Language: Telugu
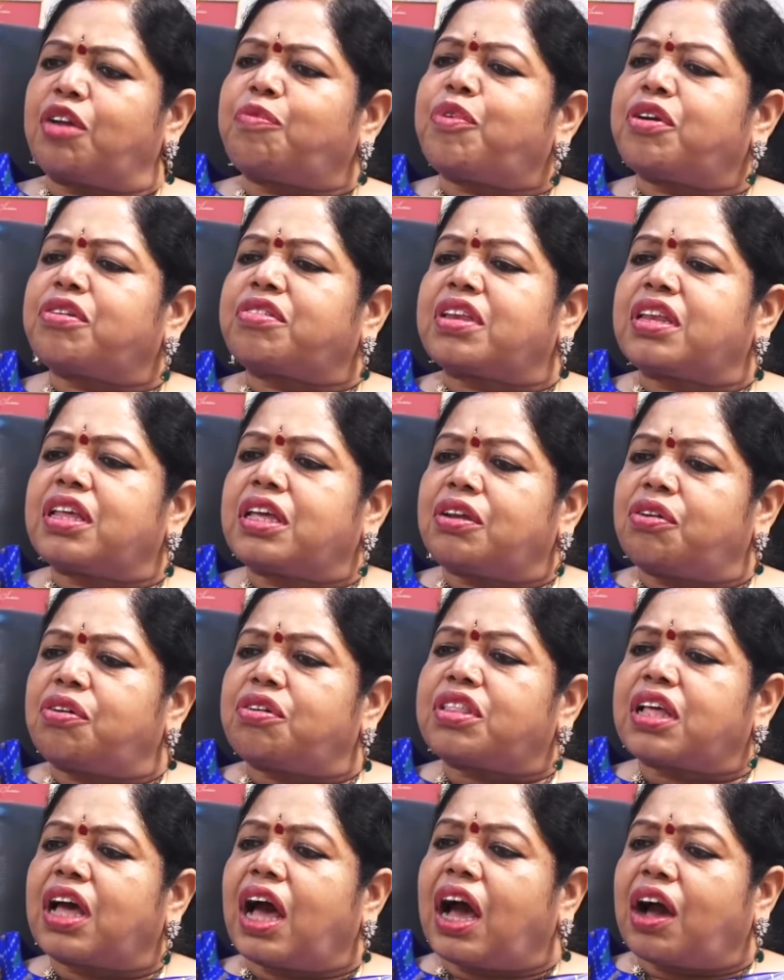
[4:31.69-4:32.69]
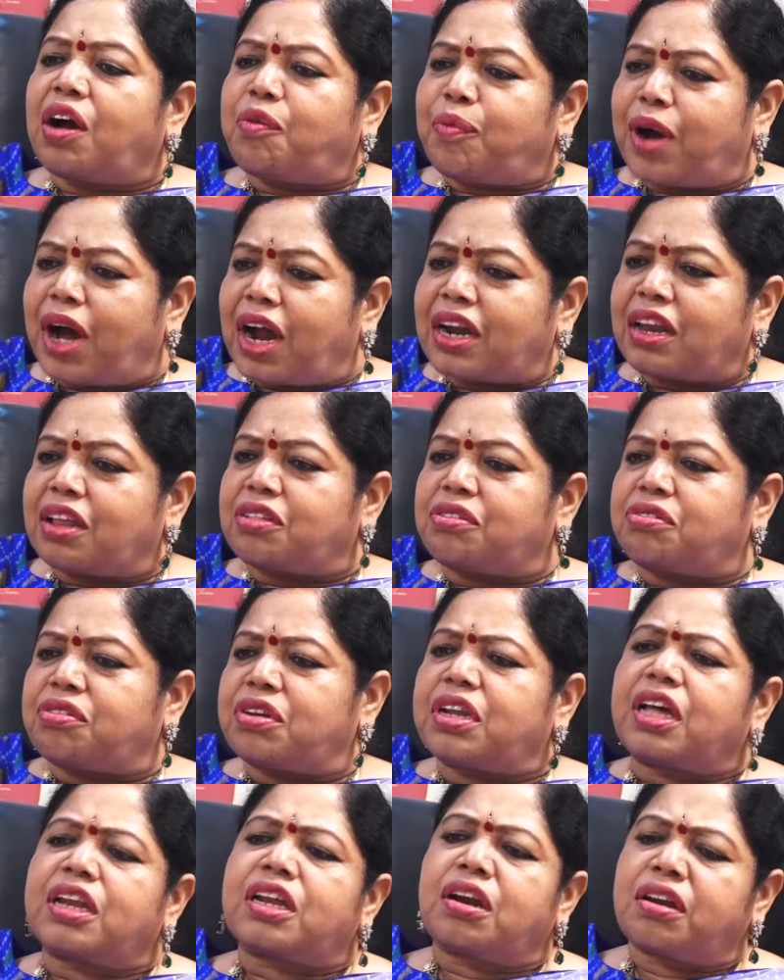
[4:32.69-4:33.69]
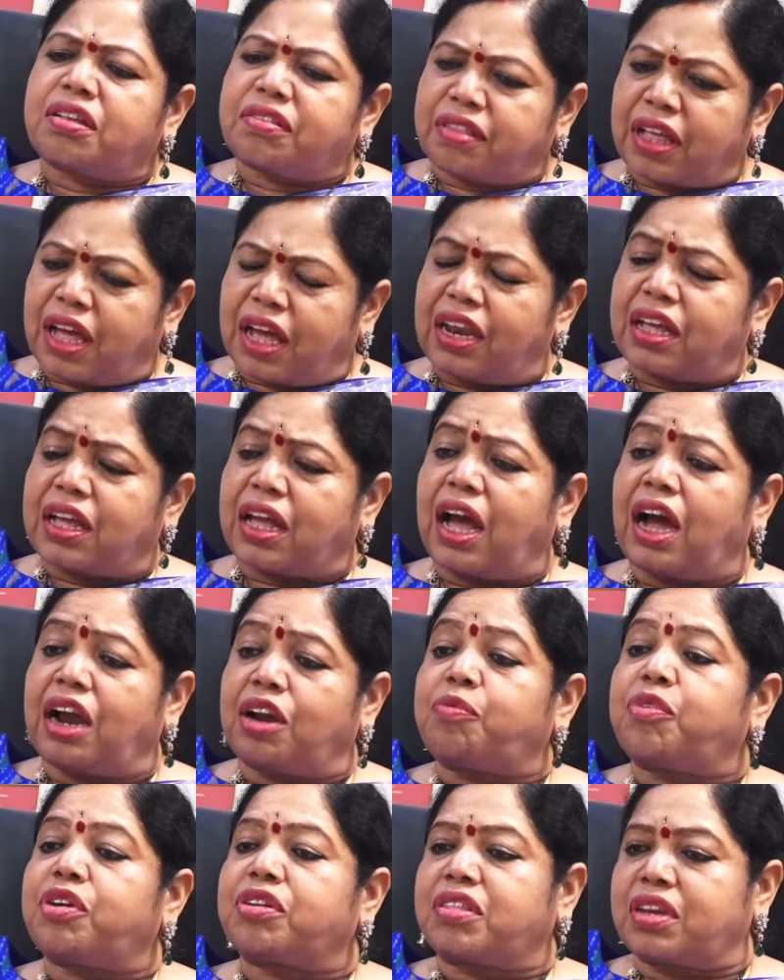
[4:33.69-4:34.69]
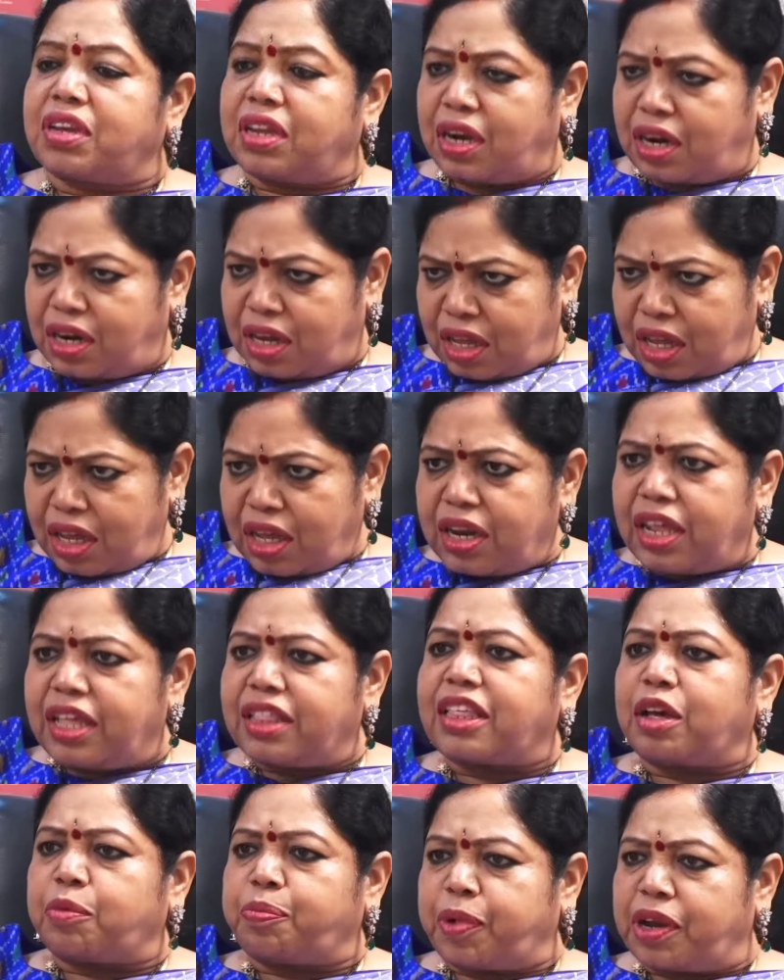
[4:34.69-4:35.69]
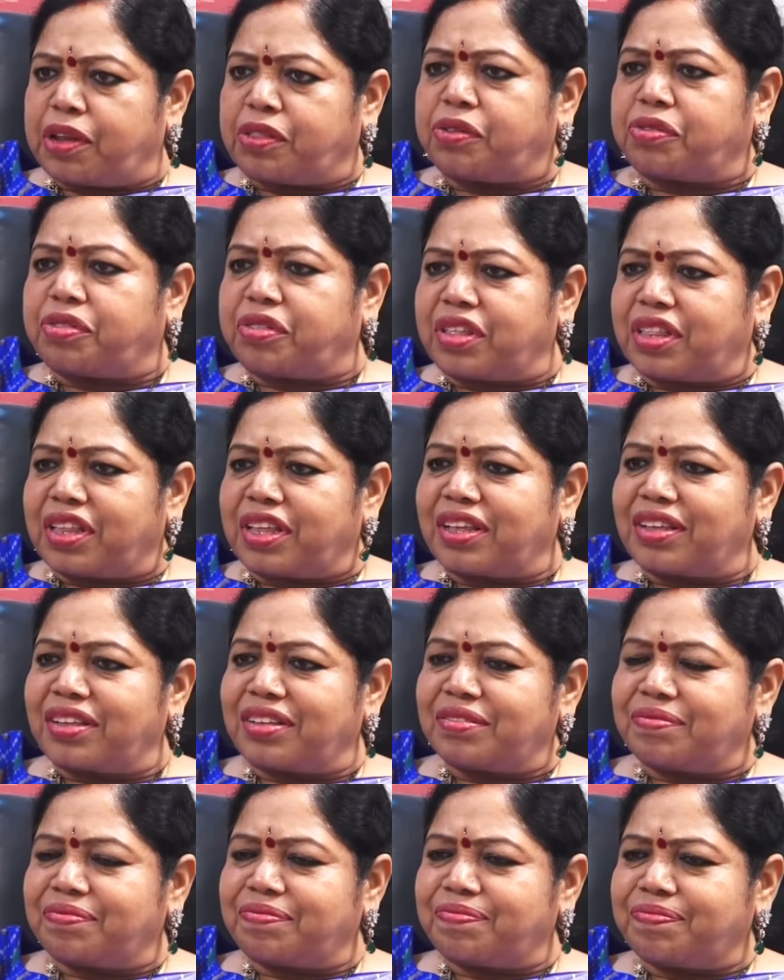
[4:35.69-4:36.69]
ఆడబడిచిన ఈరోజు ఆ మాట ఎత్తుతున్నారు కదా స్థానిక ఆడబడిచినని నేను చెప్పాల్సి వచ్చింది